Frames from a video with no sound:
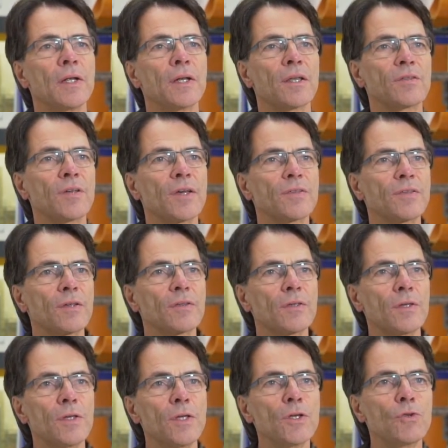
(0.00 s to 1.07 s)
Das heißt, dass
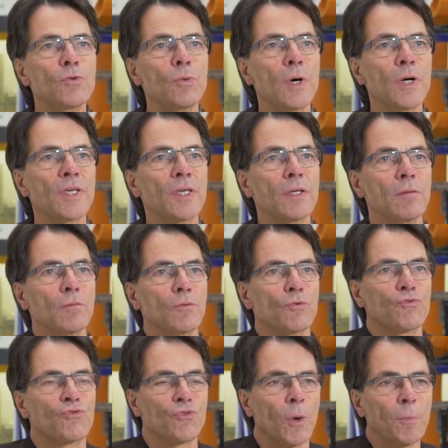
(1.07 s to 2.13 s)
sie nicht nur
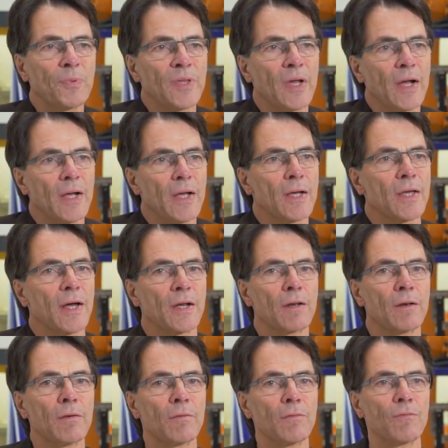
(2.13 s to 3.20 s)
Stopp sagen
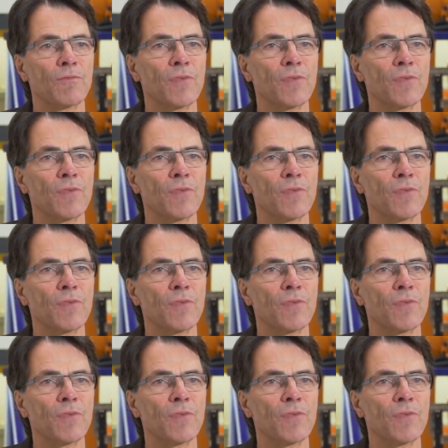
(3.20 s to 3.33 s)
kann,